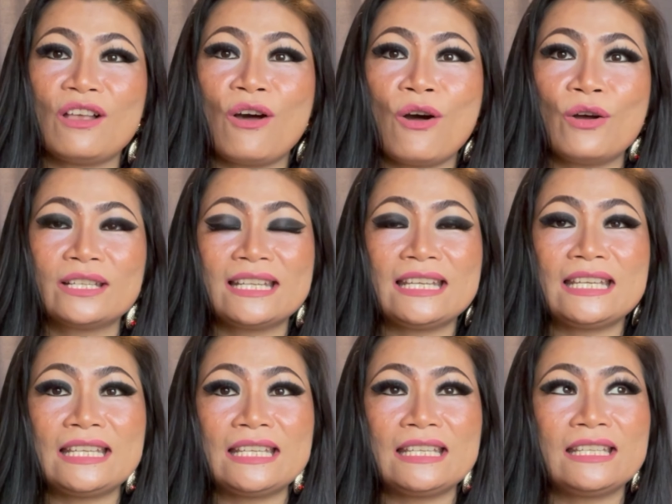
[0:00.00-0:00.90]
สโล
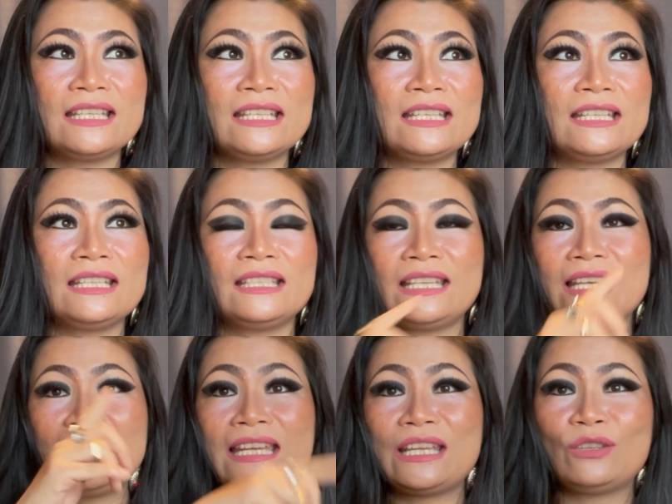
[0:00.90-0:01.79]
ที่
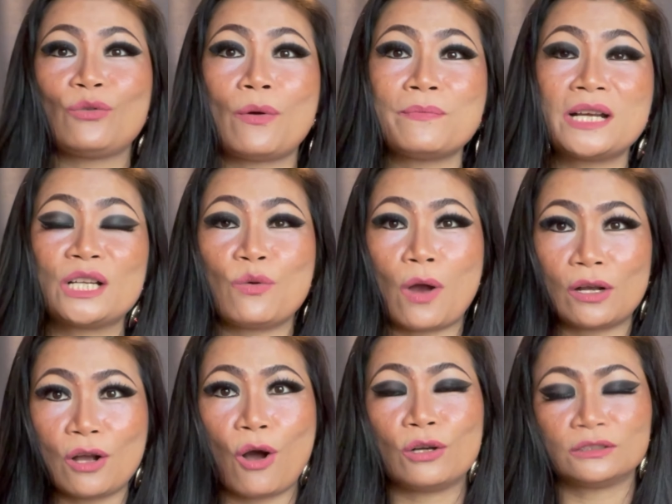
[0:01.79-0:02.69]
ที่ในตัวเมืองหลว
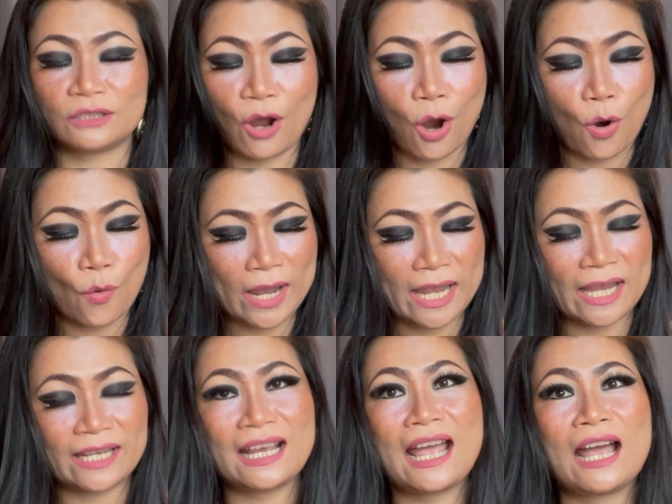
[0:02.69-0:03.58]
งของนอร์เว
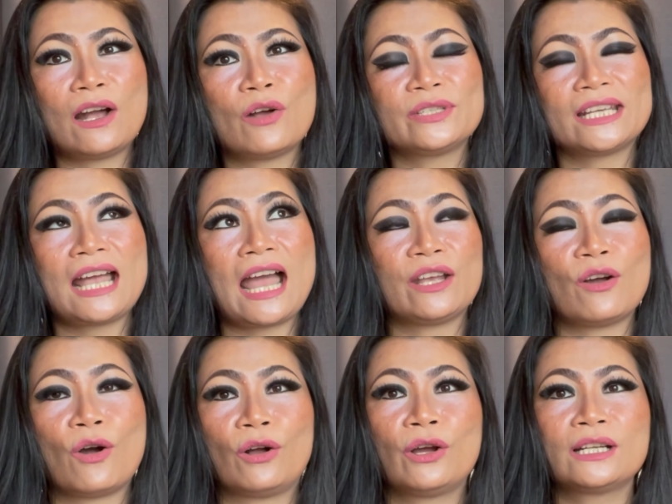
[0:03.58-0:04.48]
ย์นะคะเขาจะขาย
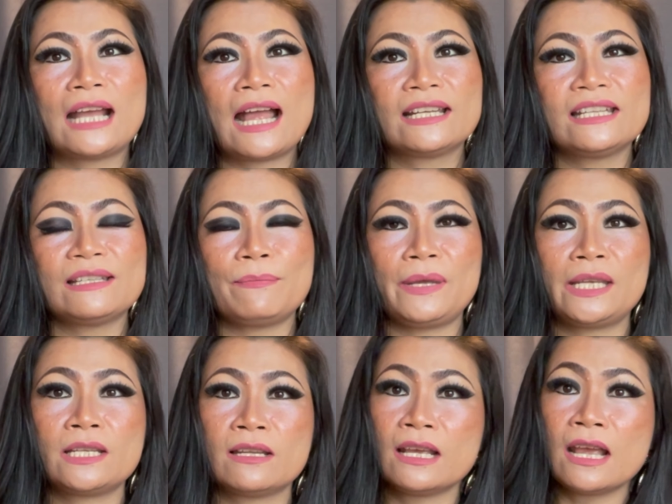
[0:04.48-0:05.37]
ของค่อนข้างที่จะเป็
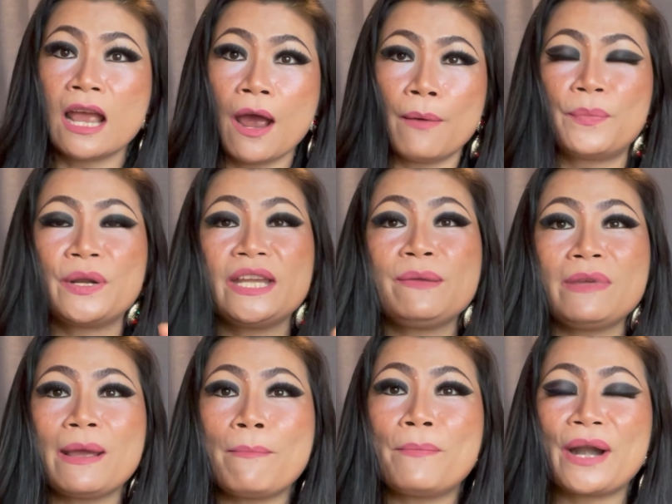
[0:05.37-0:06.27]
นพรี
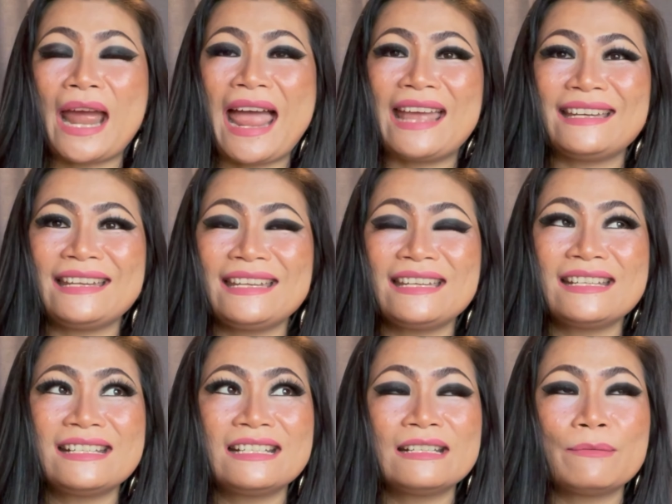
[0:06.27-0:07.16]
เมียมแบรนด์นิด
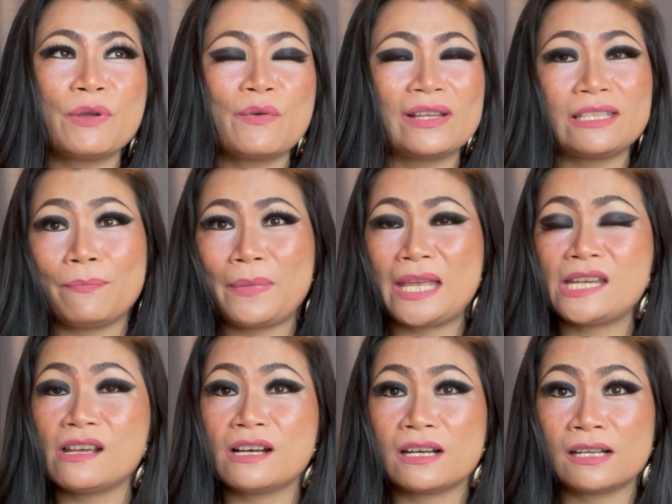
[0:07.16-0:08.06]
นึงไม่ว่าจะเป็
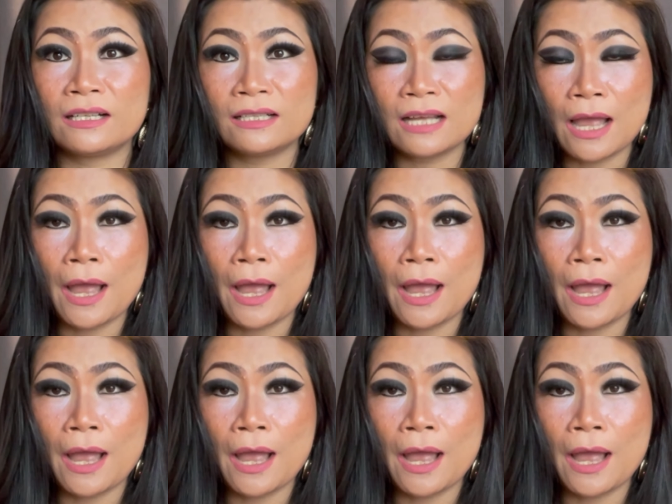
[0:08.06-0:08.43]
นเอ่อ